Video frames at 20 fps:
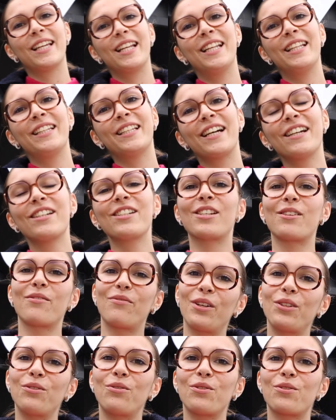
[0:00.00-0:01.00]
c'est Léna, j'ai
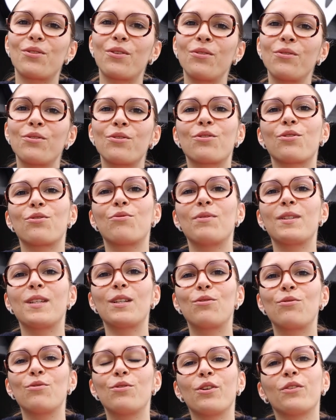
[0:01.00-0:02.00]
22 ans, je suis
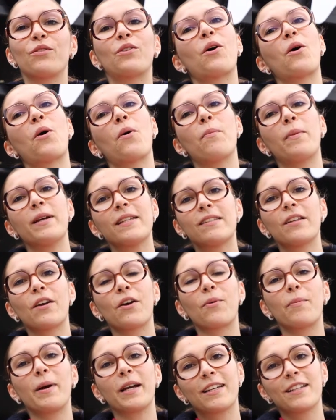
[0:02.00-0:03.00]
étudiante en
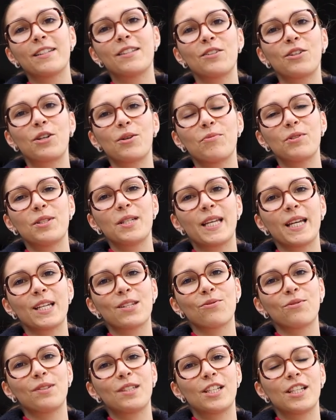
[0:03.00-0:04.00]
master marketing
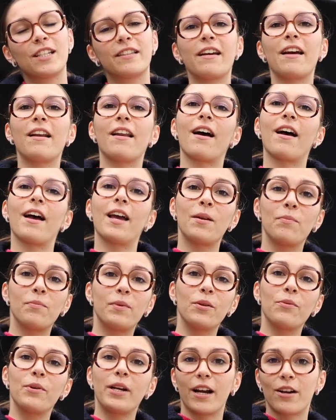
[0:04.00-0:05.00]
communication digitale à
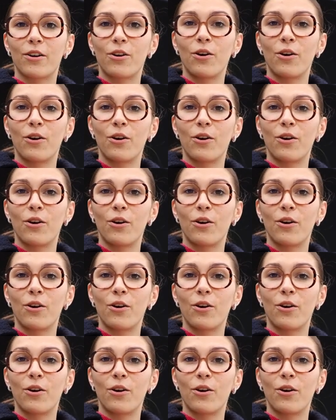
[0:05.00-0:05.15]
et à